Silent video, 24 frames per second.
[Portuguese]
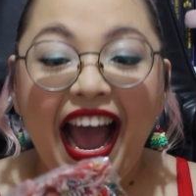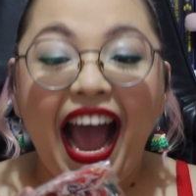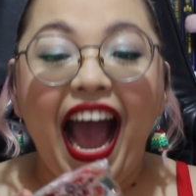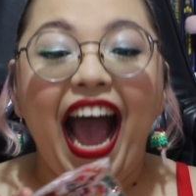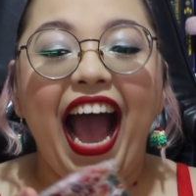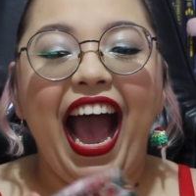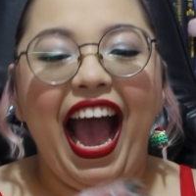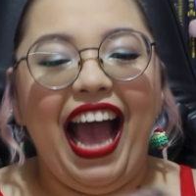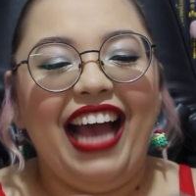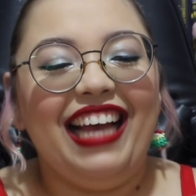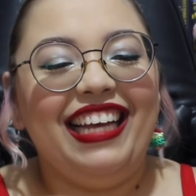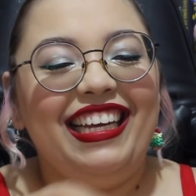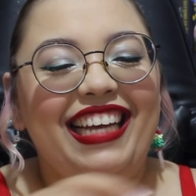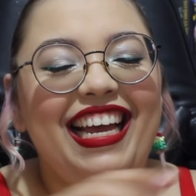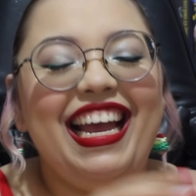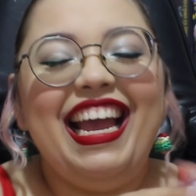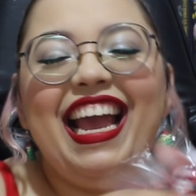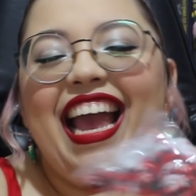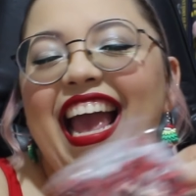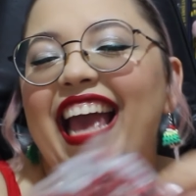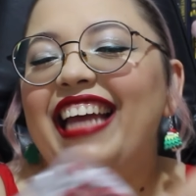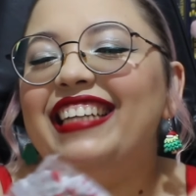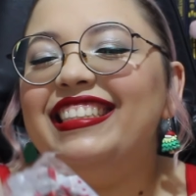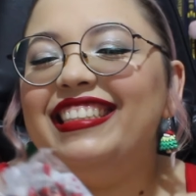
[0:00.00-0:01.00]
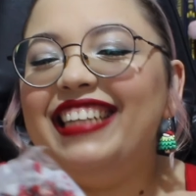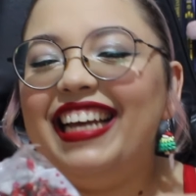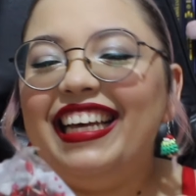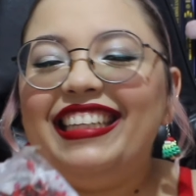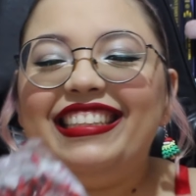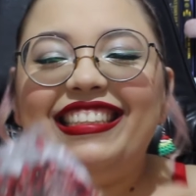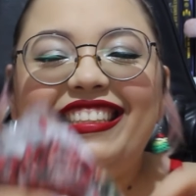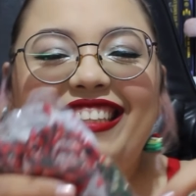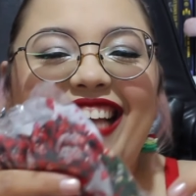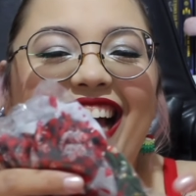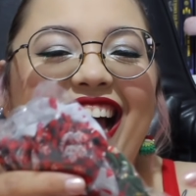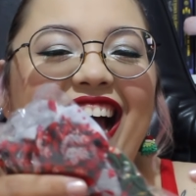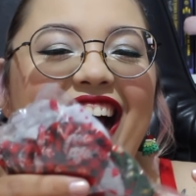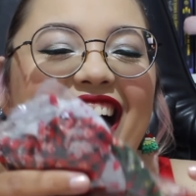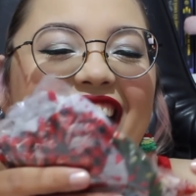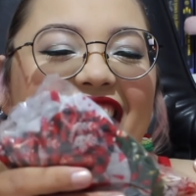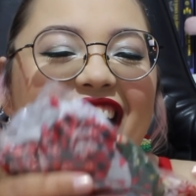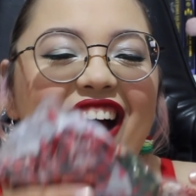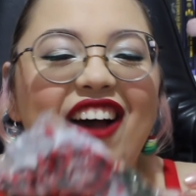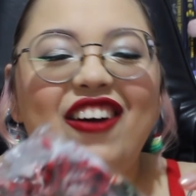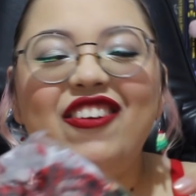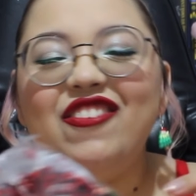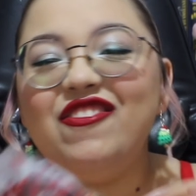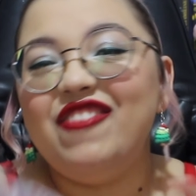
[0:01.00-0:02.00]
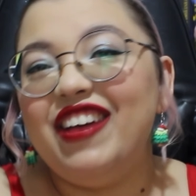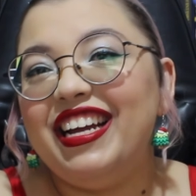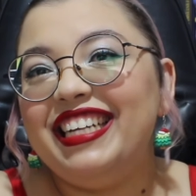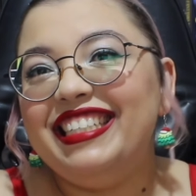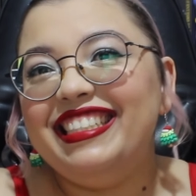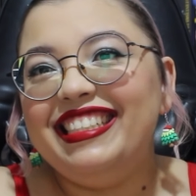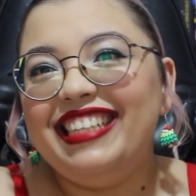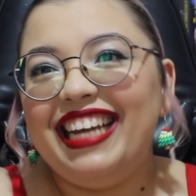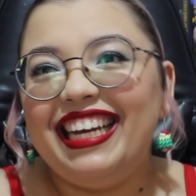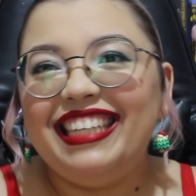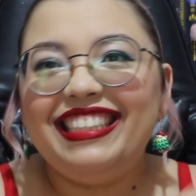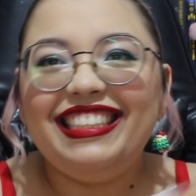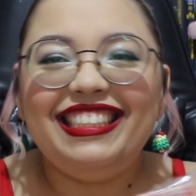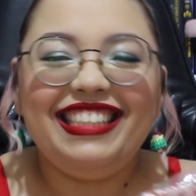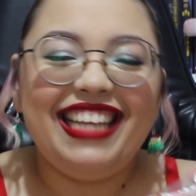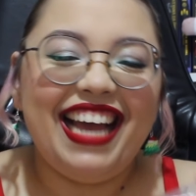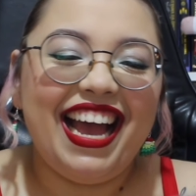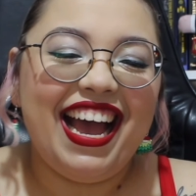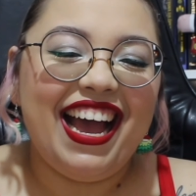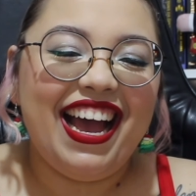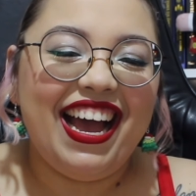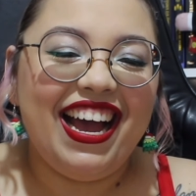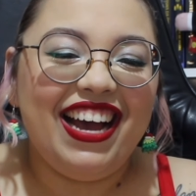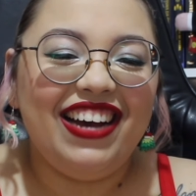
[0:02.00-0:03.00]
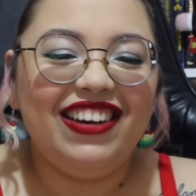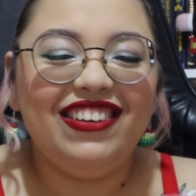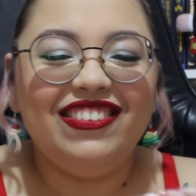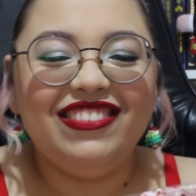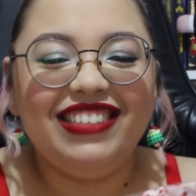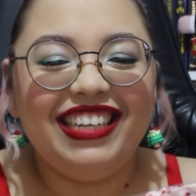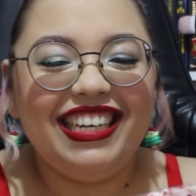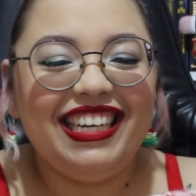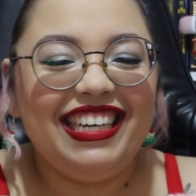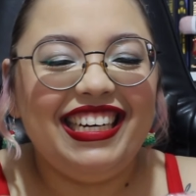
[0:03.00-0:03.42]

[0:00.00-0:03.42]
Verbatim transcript: Ah! É Natal, é Natal,